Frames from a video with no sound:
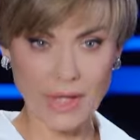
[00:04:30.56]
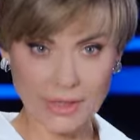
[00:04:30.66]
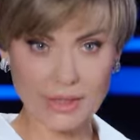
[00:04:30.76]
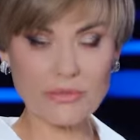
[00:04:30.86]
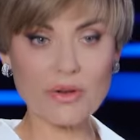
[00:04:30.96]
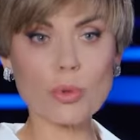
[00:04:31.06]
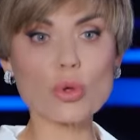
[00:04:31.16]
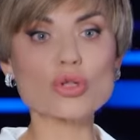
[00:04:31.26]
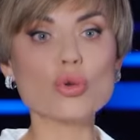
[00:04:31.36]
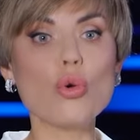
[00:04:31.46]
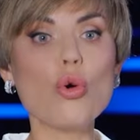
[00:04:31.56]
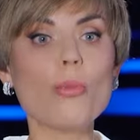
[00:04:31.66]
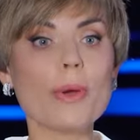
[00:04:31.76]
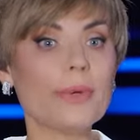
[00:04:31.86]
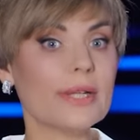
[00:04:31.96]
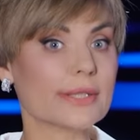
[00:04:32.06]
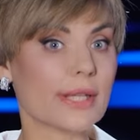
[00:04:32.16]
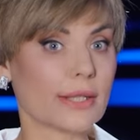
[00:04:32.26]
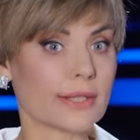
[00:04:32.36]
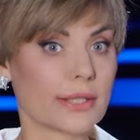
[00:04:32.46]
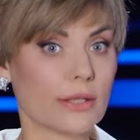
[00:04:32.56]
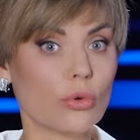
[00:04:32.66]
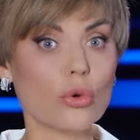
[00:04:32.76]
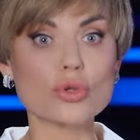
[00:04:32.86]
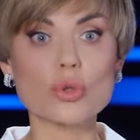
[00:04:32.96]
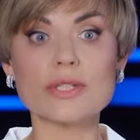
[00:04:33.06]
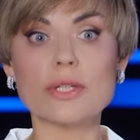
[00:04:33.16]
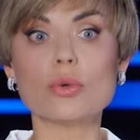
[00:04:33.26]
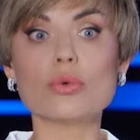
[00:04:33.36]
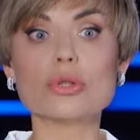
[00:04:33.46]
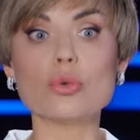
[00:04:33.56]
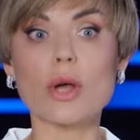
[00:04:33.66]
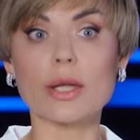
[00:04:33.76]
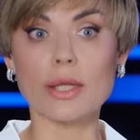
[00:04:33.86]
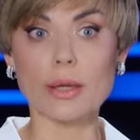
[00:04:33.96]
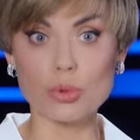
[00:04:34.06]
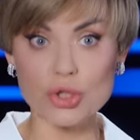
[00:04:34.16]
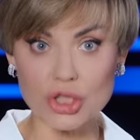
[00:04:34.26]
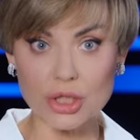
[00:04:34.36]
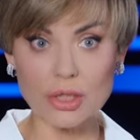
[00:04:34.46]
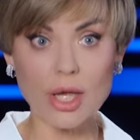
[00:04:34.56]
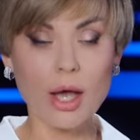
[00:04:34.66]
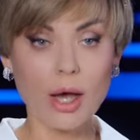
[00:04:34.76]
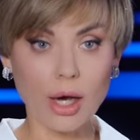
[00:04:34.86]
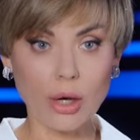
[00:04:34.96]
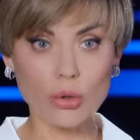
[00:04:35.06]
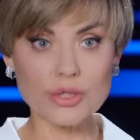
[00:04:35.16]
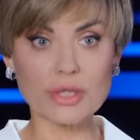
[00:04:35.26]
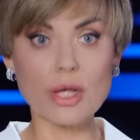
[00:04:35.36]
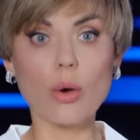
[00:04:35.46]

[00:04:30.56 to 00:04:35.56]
Это к вопросу о мобилизации, консульских услугах для мужчин, охоте на